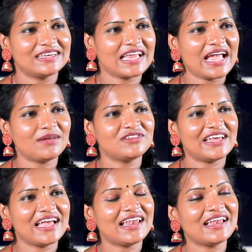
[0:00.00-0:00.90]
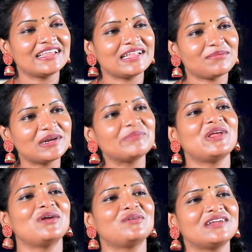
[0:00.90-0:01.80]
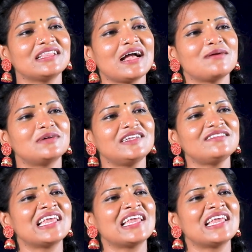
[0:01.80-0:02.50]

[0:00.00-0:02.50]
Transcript: న్యాయం చేయాలనే తపన మీలో ఉంటది కాబట్టి